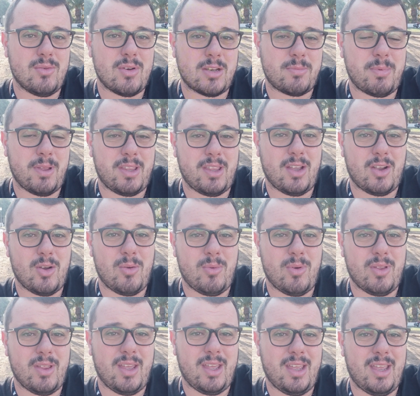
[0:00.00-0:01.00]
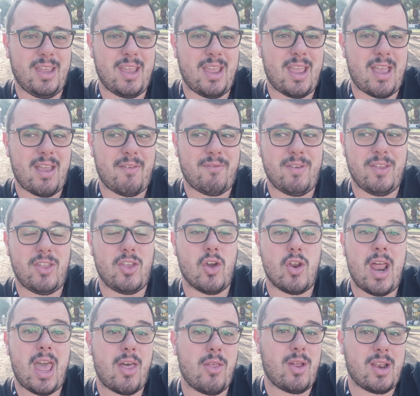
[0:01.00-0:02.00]
una especie como de
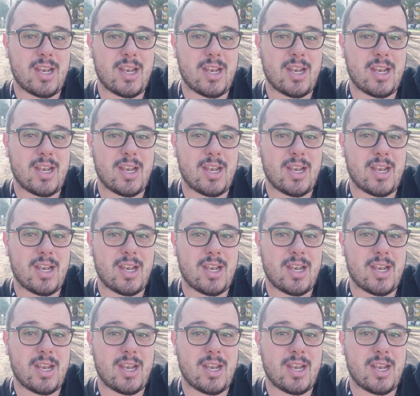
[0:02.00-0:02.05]
aficionado